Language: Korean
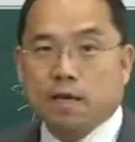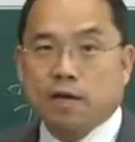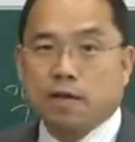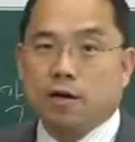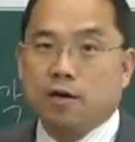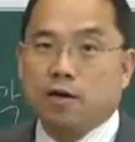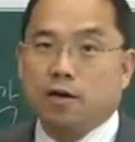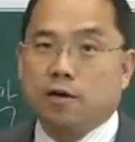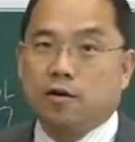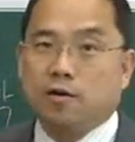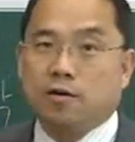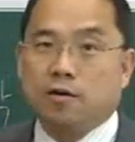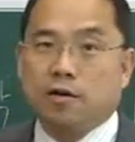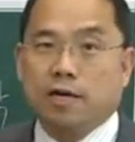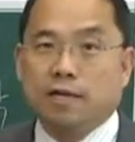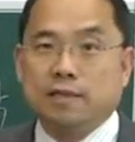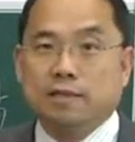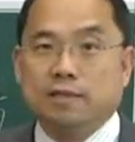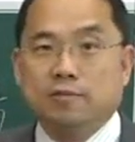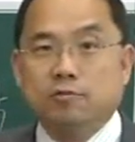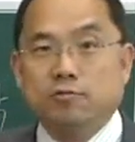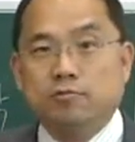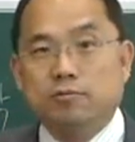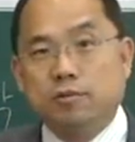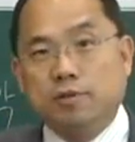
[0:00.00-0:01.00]
어,
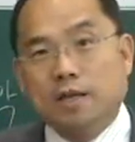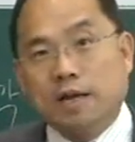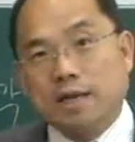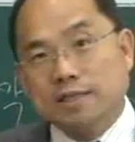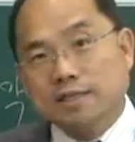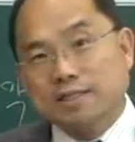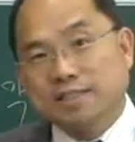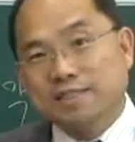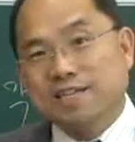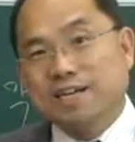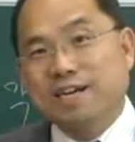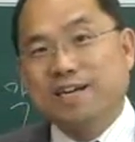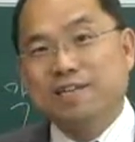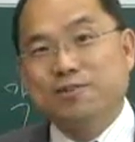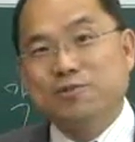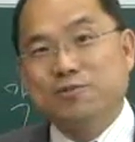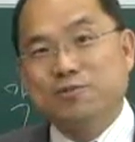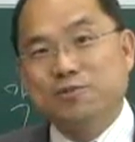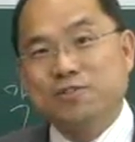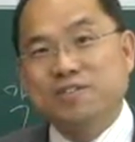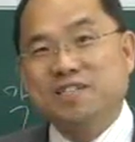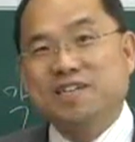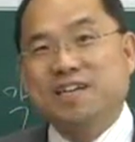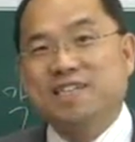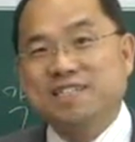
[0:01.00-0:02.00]
한 1시간,
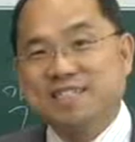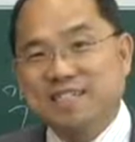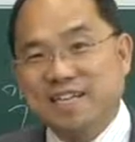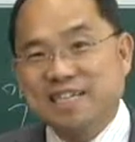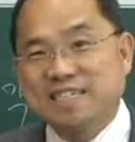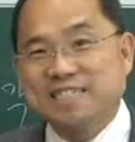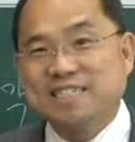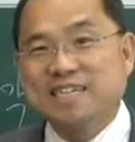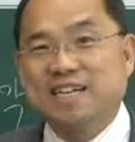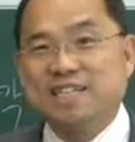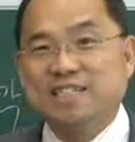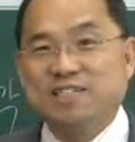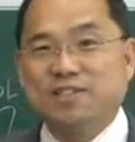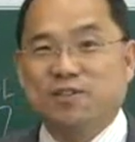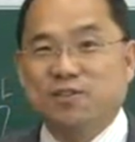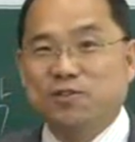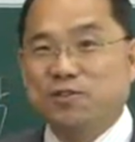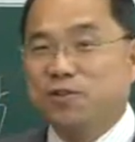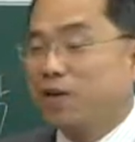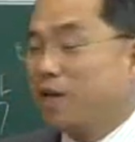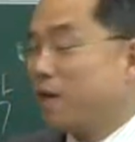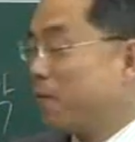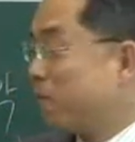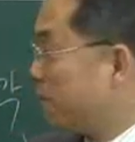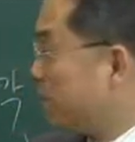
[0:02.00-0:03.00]
2시간, 3시간
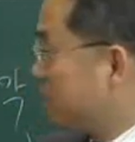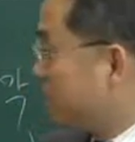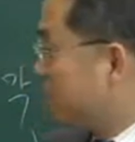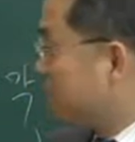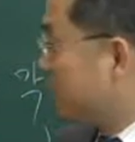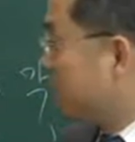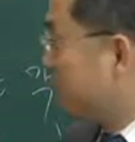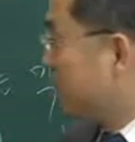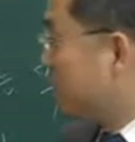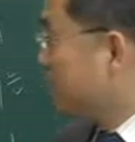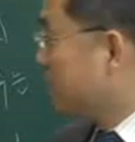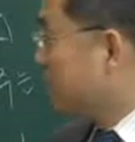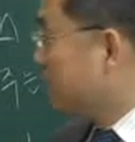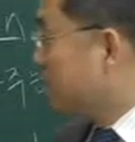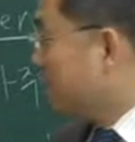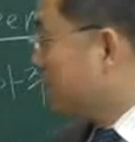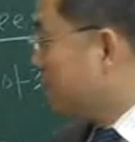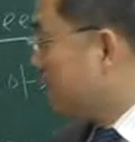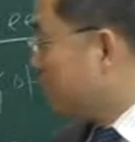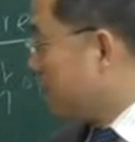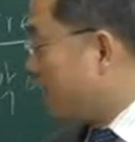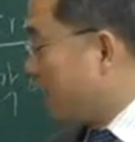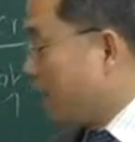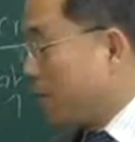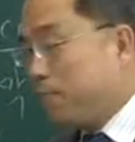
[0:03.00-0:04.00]
정도 햇빛을
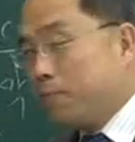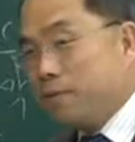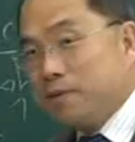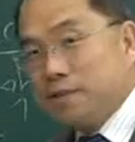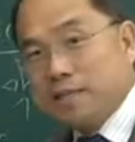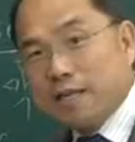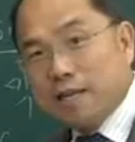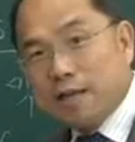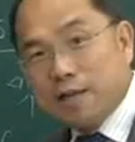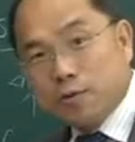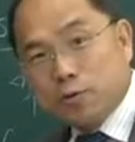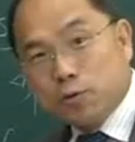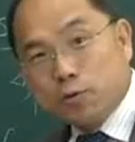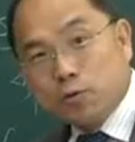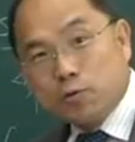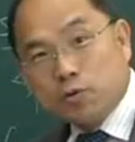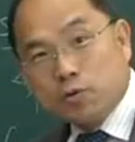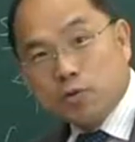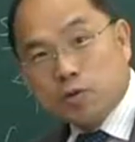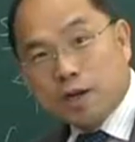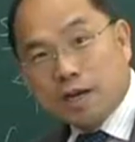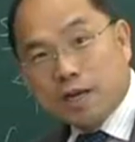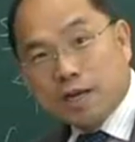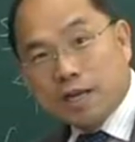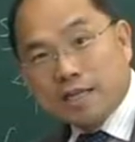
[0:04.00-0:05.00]
햇빛에
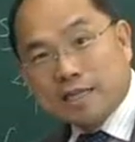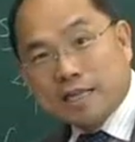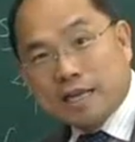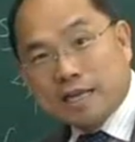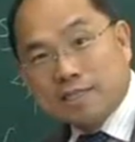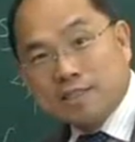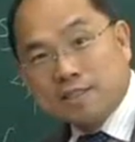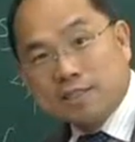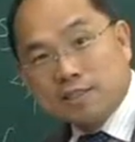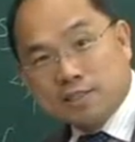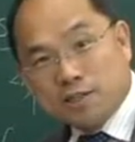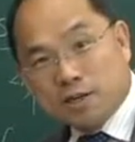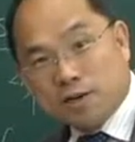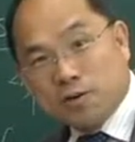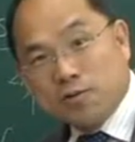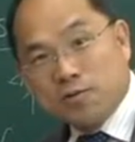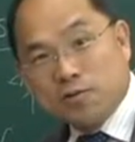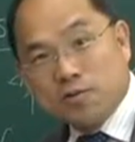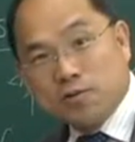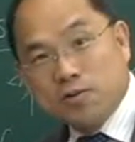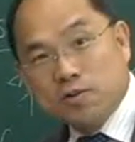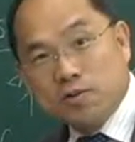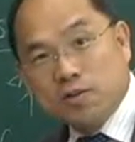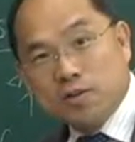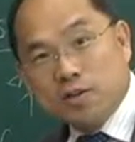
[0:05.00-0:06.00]
노출하게 됐을
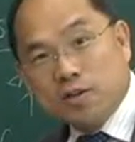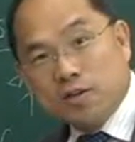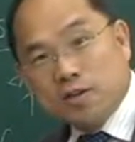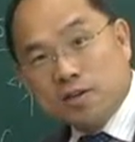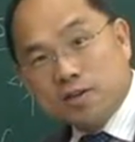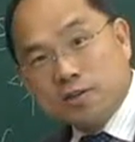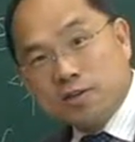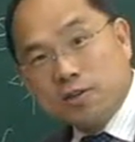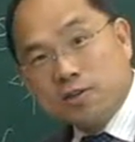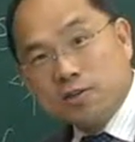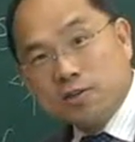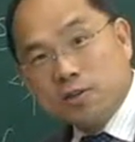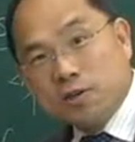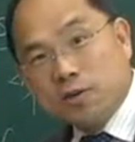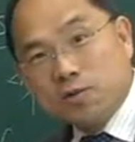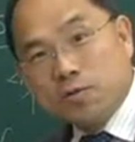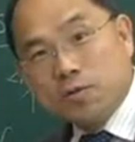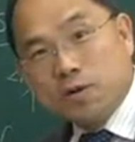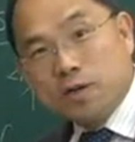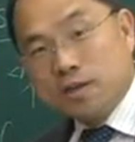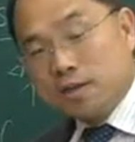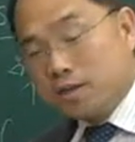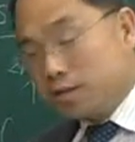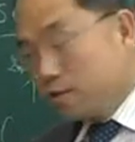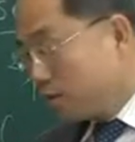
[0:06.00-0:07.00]
경우 그런
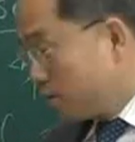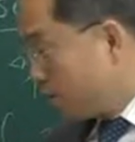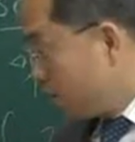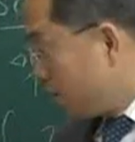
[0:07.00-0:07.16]
경우에는